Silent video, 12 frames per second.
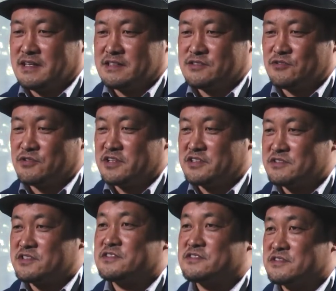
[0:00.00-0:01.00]
衝撃の
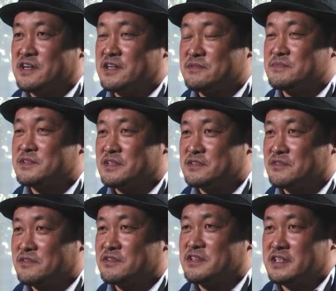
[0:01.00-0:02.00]
事実があるみたいな、そ
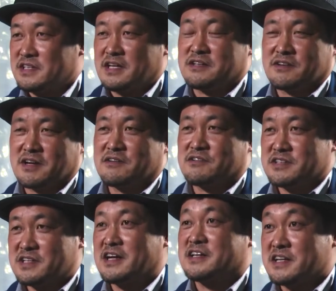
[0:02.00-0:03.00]
こにあの隠れ
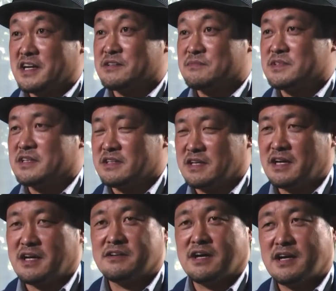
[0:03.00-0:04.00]
た愛があるみたい
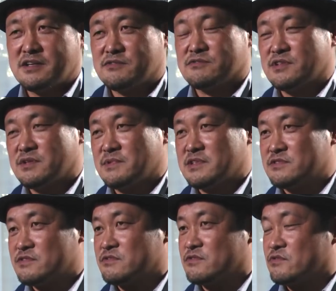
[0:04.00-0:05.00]
な、あの愛をテーマに
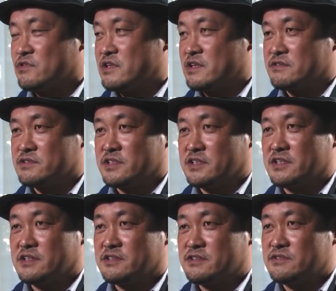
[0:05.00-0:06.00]
ちょっと取らなくちゃいけな
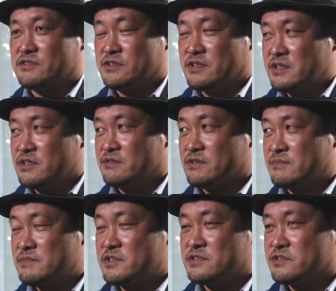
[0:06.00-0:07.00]
いっていうので
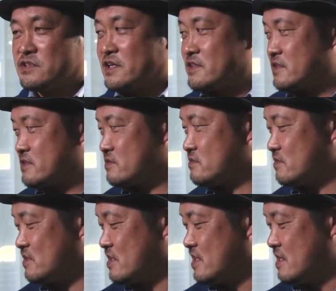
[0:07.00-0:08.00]
みっつ書いて、その